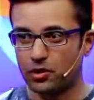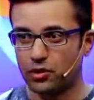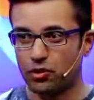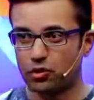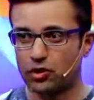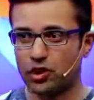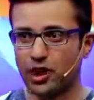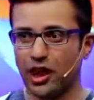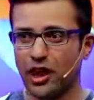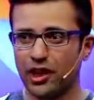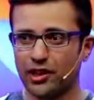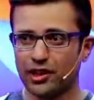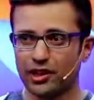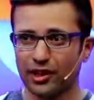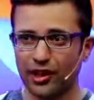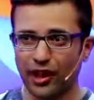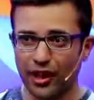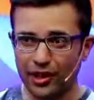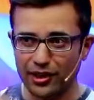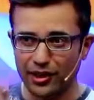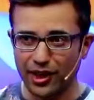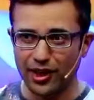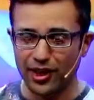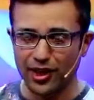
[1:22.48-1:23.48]
तो ध्यान
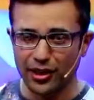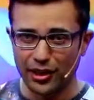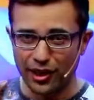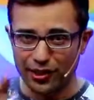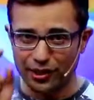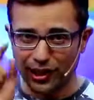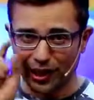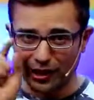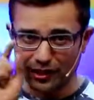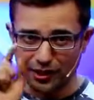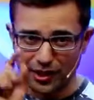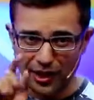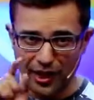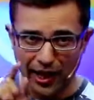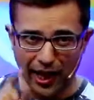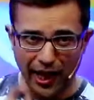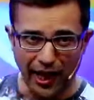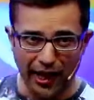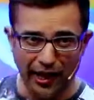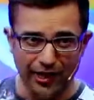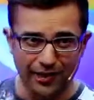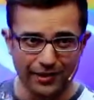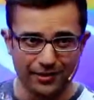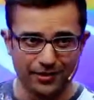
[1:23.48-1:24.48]
करना नहीं है ध्यान देना
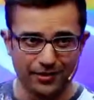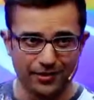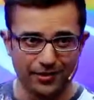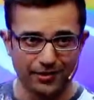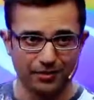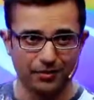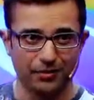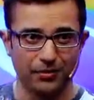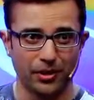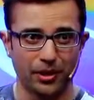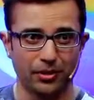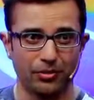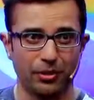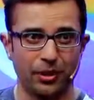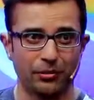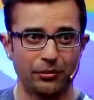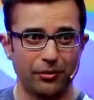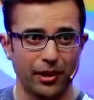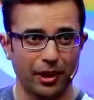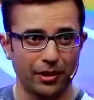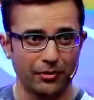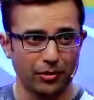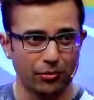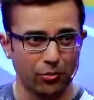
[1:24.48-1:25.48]
है मैं ये बात
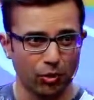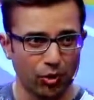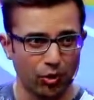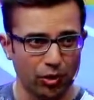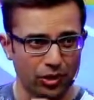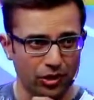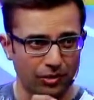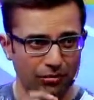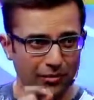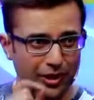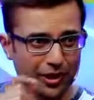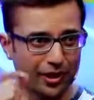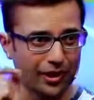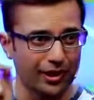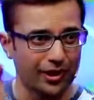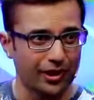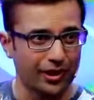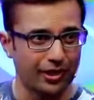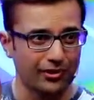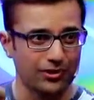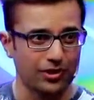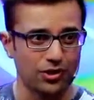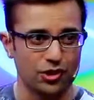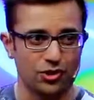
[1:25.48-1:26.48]
पहले भी बहुत अपने अलग
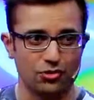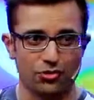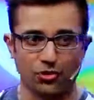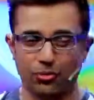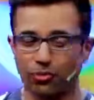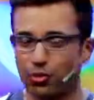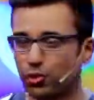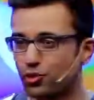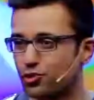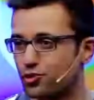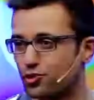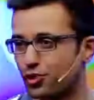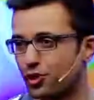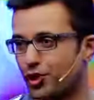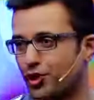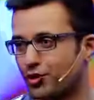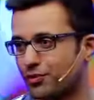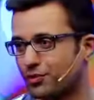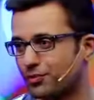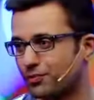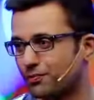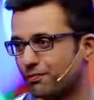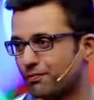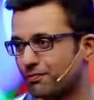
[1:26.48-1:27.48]
अलग सेशंस में बोल चुका
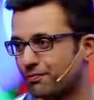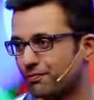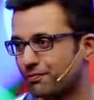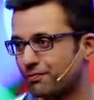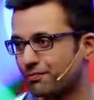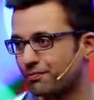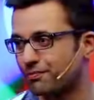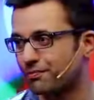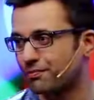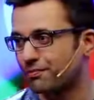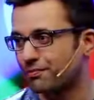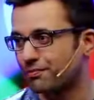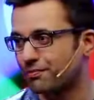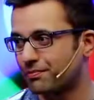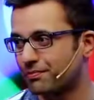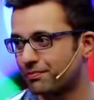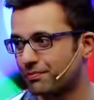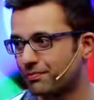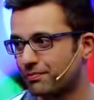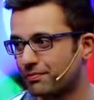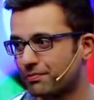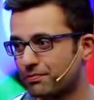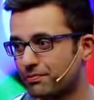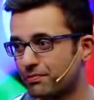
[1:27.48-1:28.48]

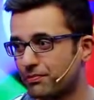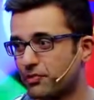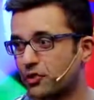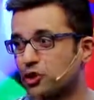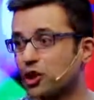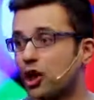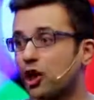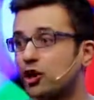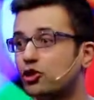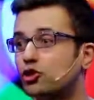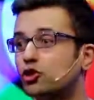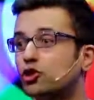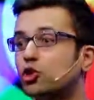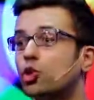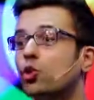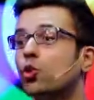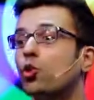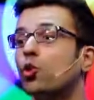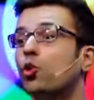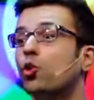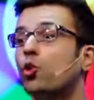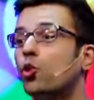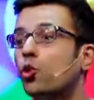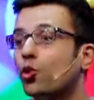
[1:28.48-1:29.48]
हूं ध्यान दो
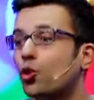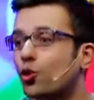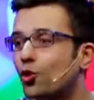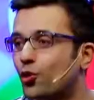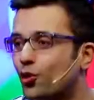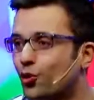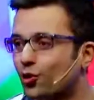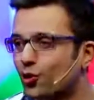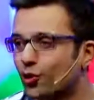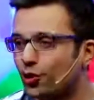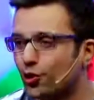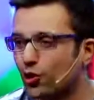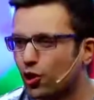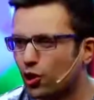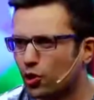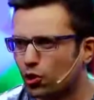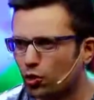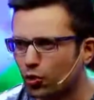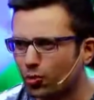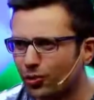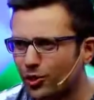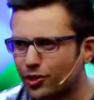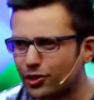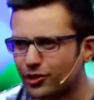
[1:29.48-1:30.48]

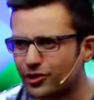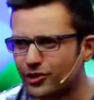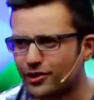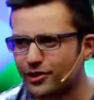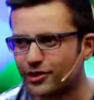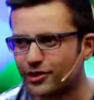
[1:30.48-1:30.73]
करो मत